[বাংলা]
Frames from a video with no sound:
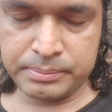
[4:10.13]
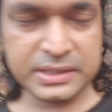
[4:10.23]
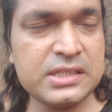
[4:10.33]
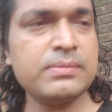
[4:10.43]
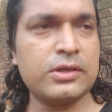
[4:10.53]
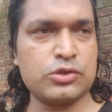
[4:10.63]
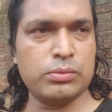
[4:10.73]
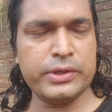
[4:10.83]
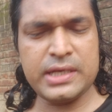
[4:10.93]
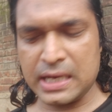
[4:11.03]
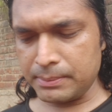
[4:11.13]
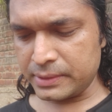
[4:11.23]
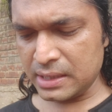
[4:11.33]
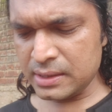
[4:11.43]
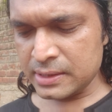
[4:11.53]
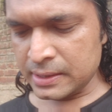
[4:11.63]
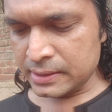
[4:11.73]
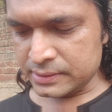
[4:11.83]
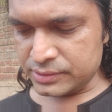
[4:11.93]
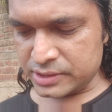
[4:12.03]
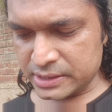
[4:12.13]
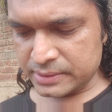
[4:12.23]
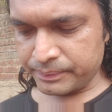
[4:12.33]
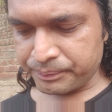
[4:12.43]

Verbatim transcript: বেশিরভাগ সময় আমরা যে